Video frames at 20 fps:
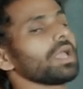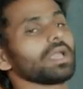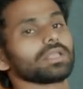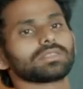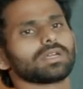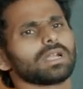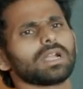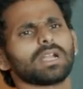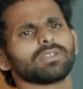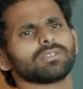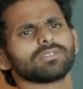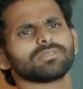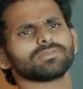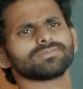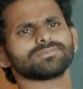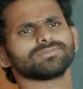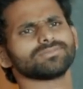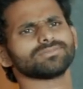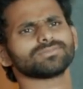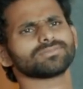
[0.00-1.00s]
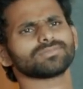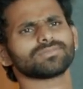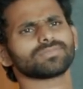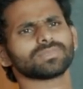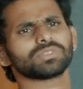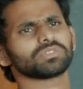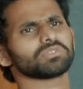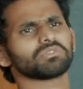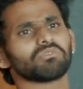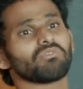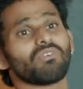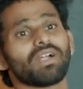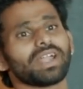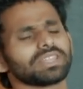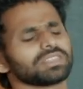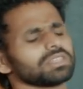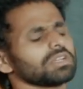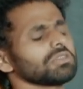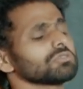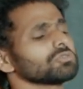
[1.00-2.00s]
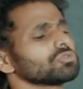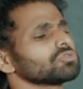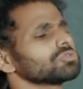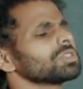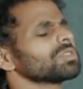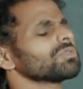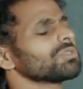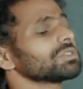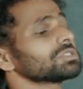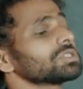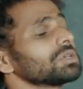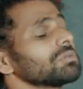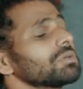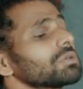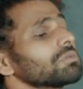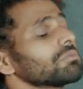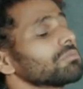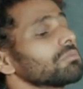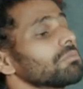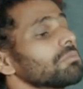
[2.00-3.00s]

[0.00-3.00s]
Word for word: ఎత్తరాడు వాడు ఎత్తాడు చూస్తాడు ఫస్ట్ నెంబరు